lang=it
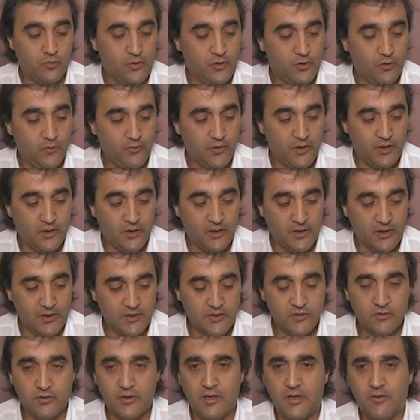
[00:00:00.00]
Quindi io vi
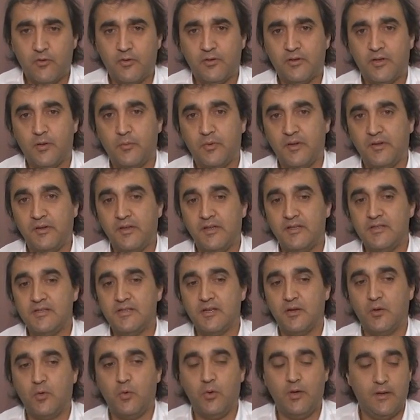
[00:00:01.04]
ringrazio della vostra
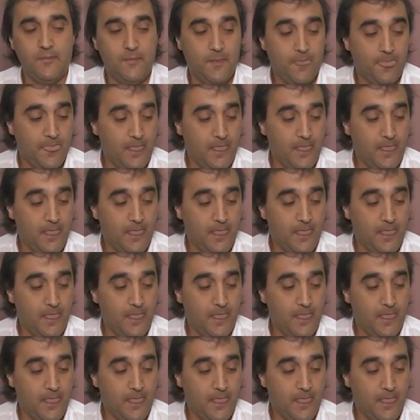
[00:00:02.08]
presenza qui